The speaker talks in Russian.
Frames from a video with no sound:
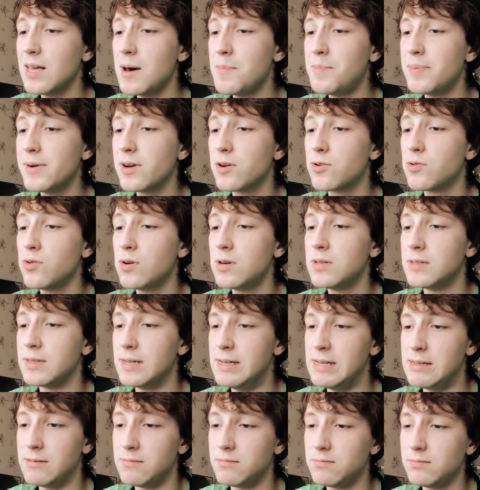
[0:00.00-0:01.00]
она
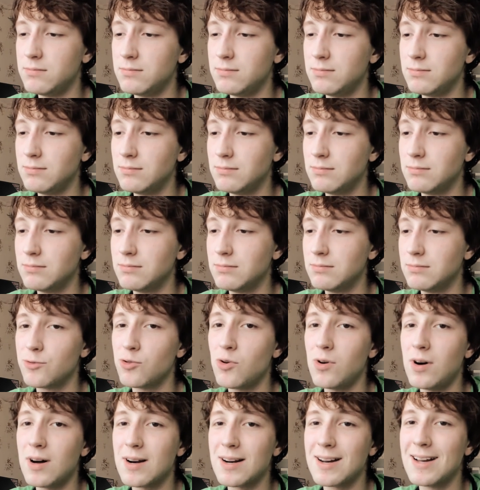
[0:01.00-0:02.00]
прикольная.
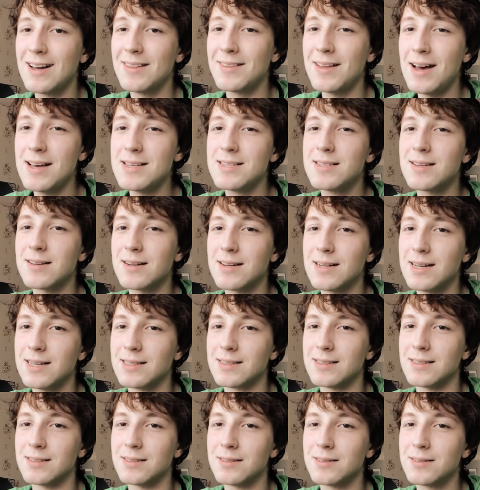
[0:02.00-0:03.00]
Но органайзер
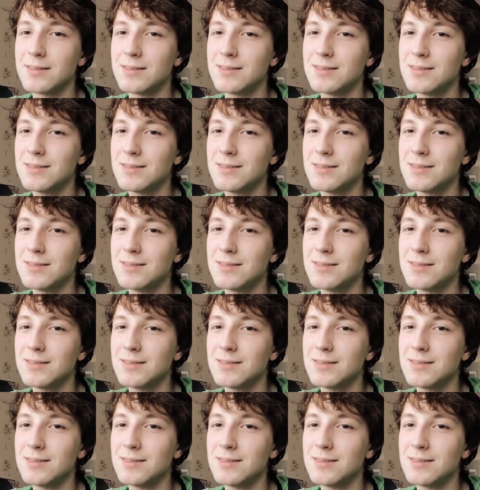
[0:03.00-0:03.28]
этот,